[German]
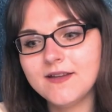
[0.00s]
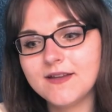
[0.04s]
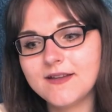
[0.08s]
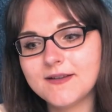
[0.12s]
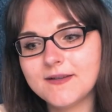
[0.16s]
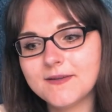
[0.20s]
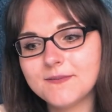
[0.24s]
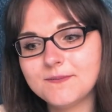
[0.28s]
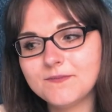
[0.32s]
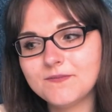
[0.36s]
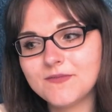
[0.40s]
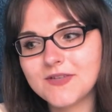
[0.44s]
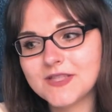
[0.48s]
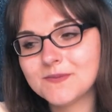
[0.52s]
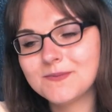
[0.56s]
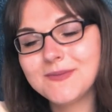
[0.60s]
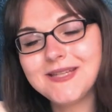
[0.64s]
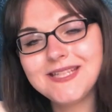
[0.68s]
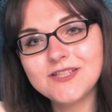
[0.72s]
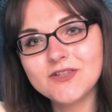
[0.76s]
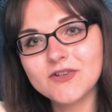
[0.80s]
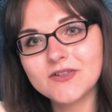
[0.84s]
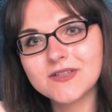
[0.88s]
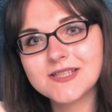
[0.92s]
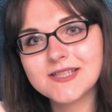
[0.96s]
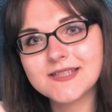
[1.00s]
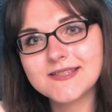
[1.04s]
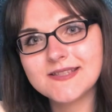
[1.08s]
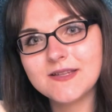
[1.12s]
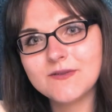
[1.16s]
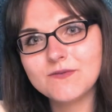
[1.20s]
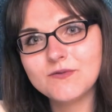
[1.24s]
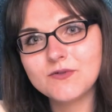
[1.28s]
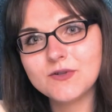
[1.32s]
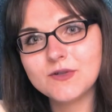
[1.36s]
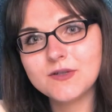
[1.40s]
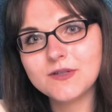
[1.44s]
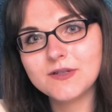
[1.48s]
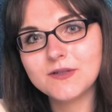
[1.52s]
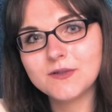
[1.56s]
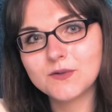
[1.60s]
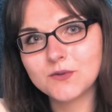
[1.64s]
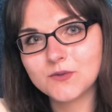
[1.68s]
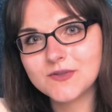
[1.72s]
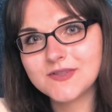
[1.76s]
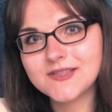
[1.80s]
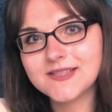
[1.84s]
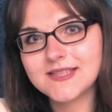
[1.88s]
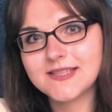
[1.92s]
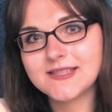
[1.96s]
Ähm, was mich noch interessieren würde,
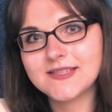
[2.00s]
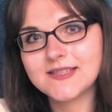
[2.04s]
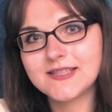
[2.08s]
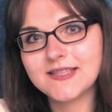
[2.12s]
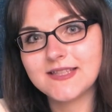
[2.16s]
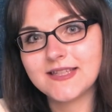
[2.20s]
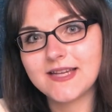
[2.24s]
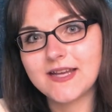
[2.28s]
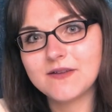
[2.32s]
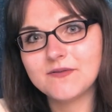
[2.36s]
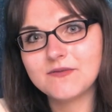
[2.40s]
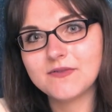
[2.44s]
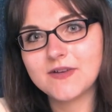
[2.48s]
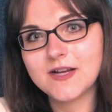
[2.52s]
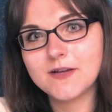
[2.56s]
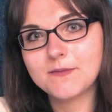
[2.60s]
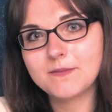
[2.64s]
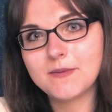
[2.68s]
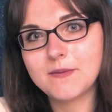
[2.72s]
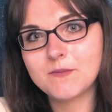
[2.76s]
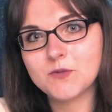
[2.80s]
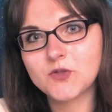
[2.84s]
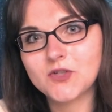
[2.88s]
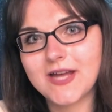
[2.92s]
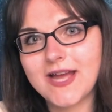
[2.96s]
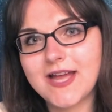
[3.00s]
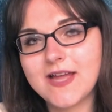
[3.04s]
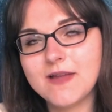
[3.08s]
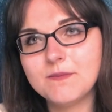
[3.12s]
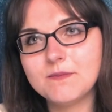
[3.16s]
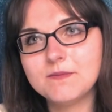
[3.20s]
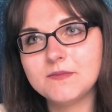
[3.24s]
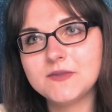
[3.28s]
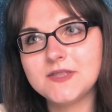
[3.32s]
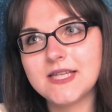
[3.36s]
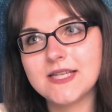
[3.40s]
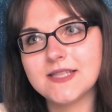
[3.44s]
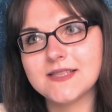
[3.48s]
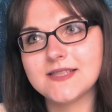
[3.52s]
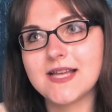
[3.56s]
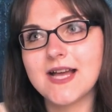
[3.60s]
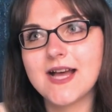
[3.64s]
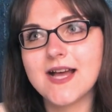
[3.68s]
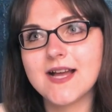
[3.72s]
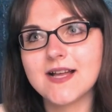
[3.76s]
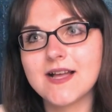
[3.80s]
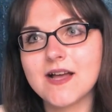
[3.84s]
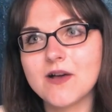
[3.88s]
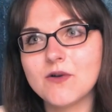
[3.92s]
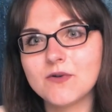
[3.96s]
grundsätzlich einfach beim Schreiben der
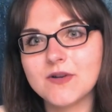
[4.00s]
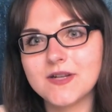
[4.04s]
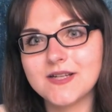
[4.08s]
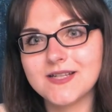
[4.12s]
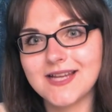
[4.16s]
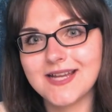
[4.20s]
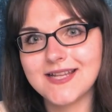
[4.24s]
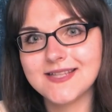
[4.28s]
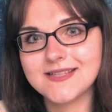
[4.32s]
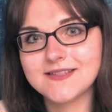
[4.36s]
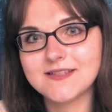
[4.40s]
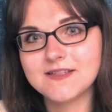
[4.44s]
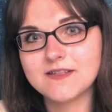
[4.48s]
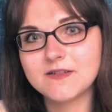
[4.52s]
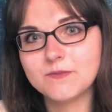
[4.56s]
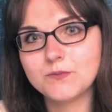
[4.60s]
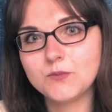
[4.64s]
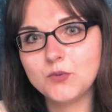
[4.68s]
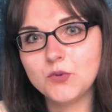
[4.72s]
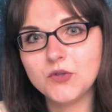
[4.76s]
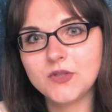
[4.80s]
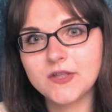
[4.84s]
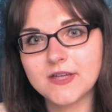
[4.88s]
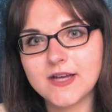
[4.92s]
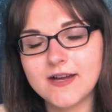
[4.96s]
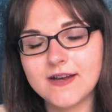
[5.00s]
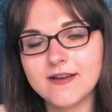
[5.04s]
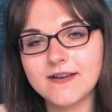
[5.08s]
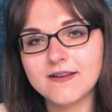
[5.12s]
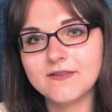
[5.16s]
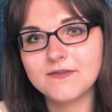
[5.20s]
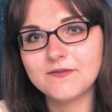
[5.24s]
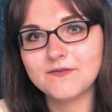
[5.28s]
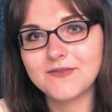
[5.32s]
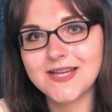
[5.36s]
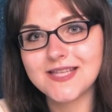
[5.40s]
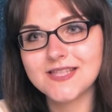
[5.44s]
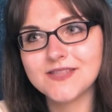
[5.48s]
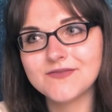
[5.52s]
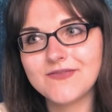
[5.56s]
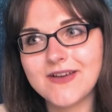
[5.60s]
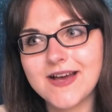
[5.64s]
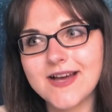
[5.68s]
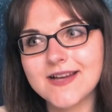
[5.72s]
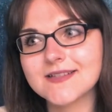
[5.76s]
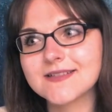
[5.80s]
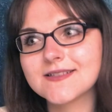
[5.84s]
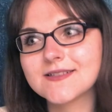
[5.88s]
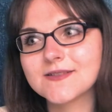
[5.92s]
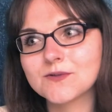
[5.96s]
Saga oder der einzelnen Bücher, was
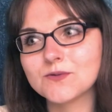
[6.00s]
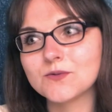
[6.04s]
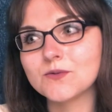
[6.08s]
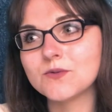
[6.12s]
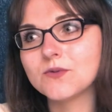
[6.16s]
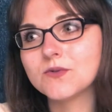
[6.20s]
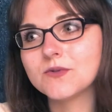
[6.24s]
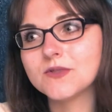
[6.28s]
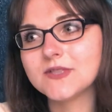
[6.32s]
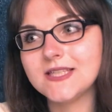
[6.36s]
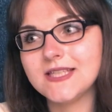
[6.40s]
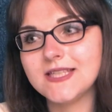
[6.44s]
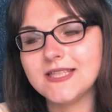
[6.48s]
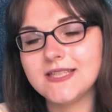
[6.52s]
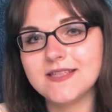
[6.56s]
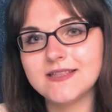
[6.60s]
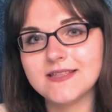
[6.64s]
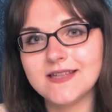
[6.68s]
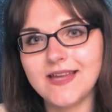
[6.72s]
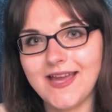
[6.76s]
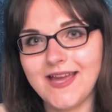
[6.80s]
waren so die